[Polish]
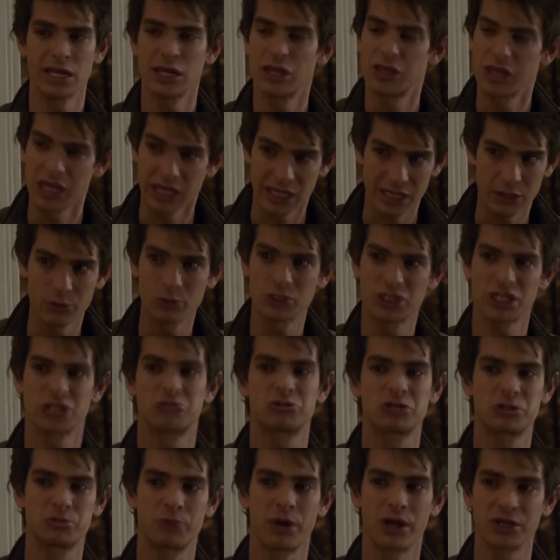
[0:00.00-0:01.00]
Nie można mnie po
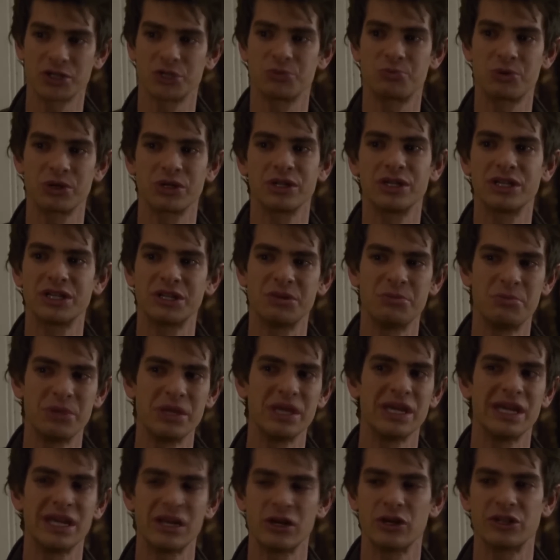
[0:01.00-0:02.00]
prostu podmienić na
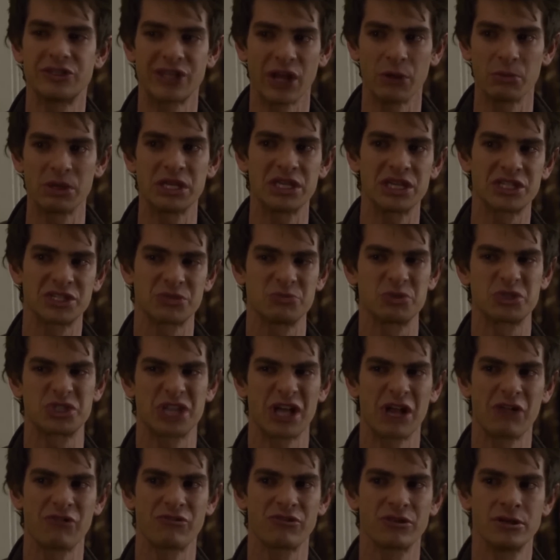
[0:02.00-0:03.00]
pierwszego lepszego
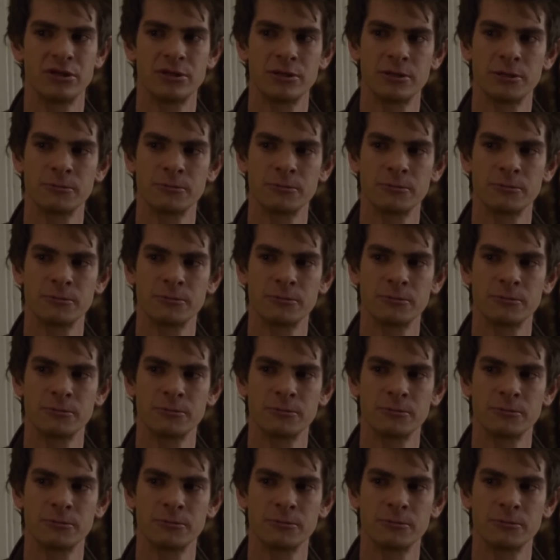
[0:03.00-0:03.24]
murzyna.